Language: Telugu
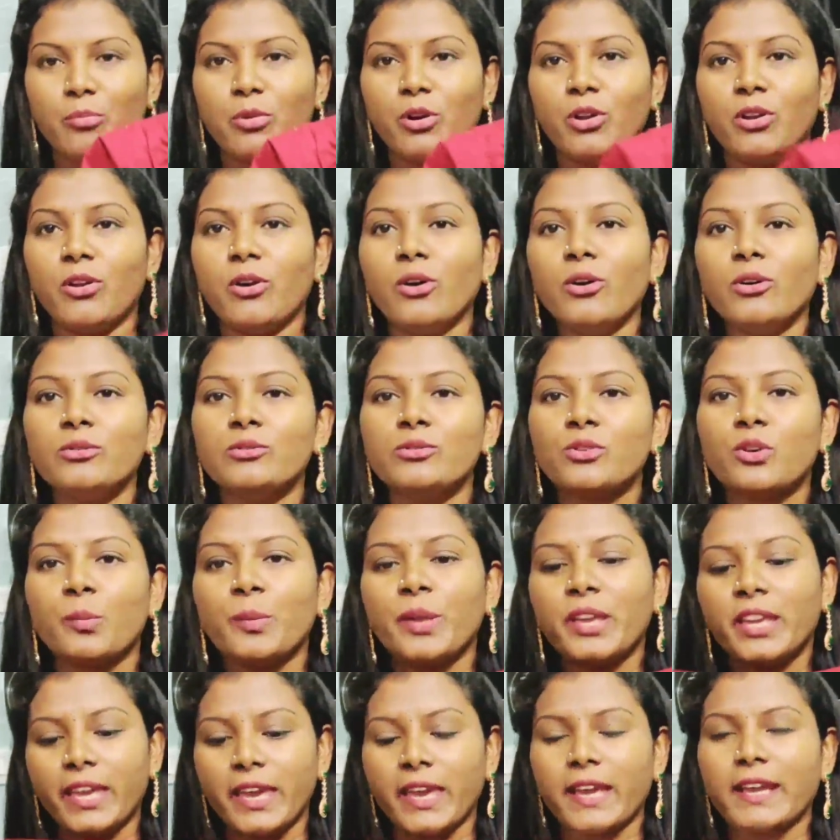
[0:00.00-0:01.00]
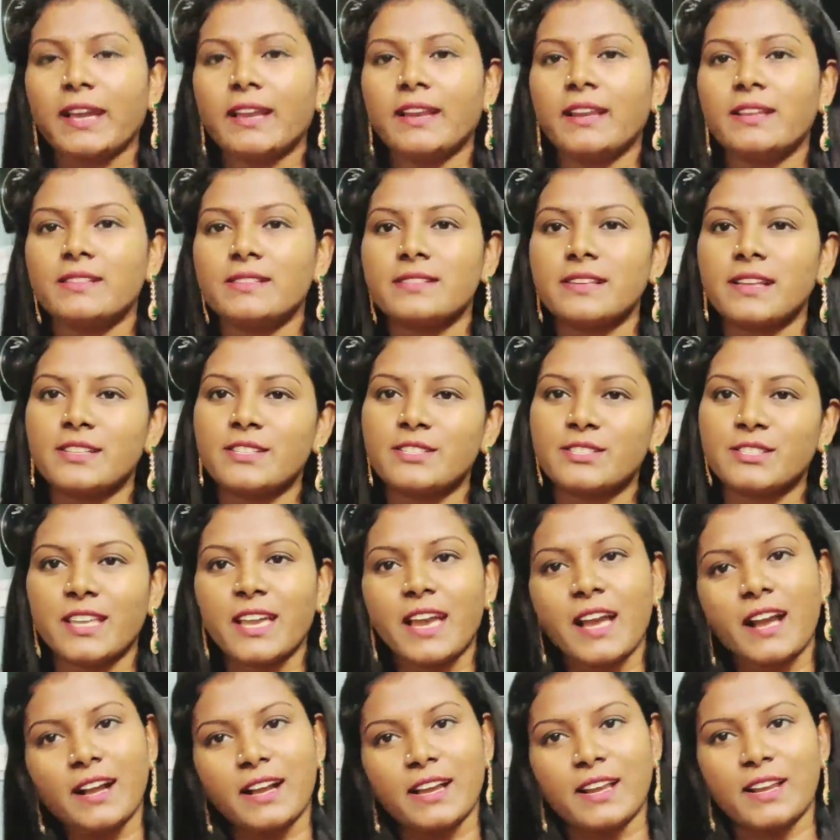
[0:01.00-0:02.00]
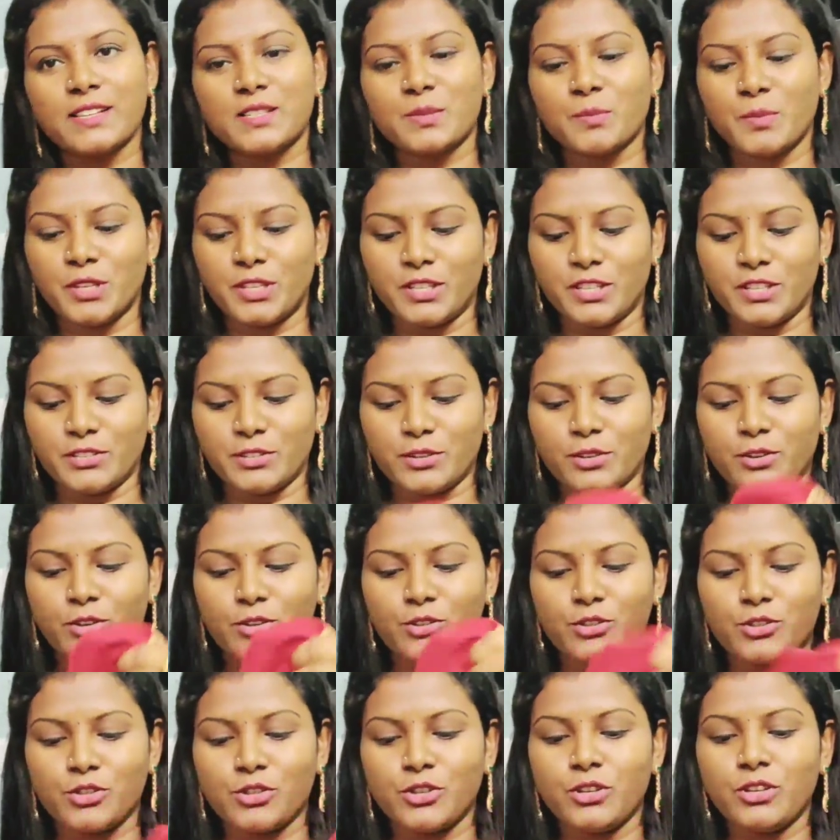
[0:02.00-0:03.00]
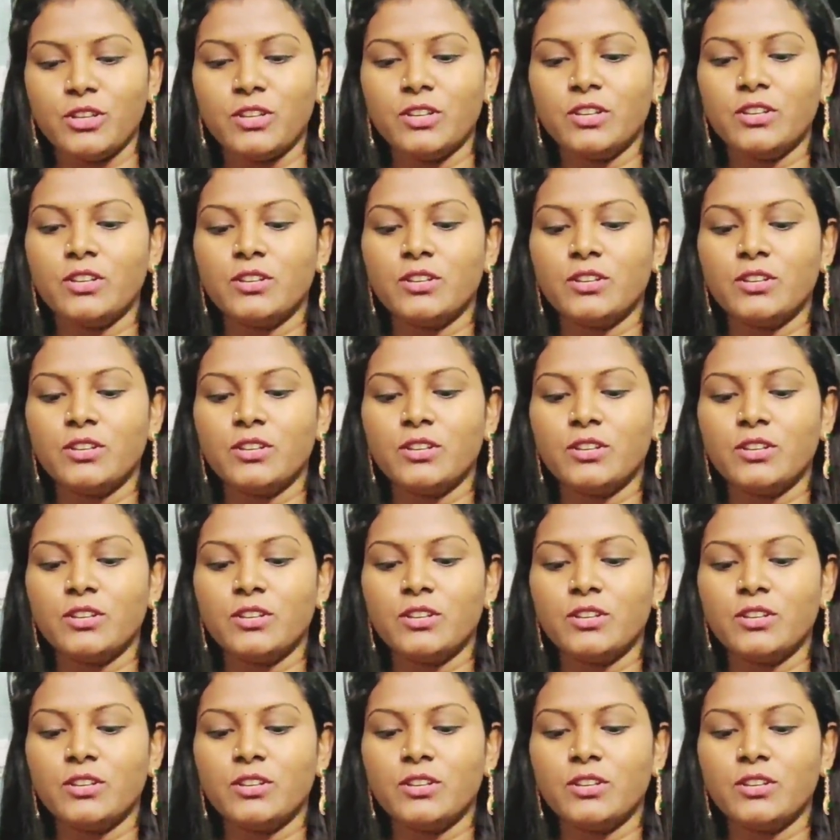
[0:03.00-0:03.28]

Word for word: కాంబోలో సో మీకు ఏ కలర్స్ నచ్చితే ఆ కలర్స్ మీరు తీసుకోవచ్చు